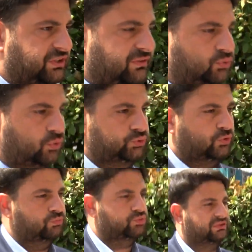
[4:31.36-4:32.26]
Cevat
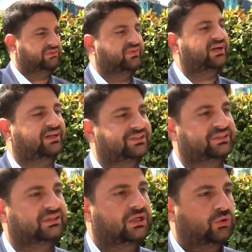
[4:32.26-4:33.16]
Olçok, Mustafa
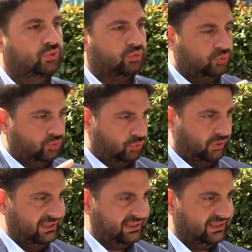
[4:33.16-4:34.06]
Varank'ı
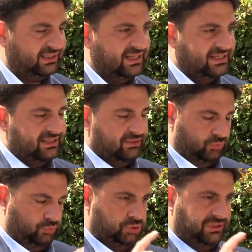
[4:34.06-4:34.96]
koyarak
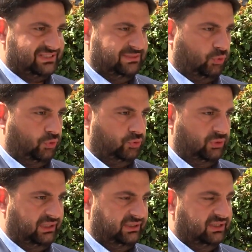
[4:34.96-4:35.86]
üç resim
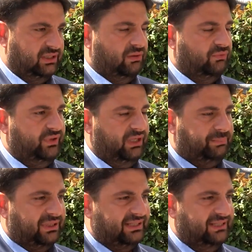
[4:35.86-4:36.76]
koyuyorlar ve
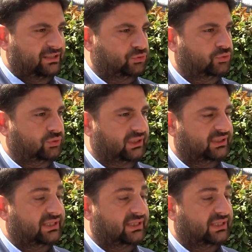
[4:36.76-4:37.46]
parayı yazıyorlar.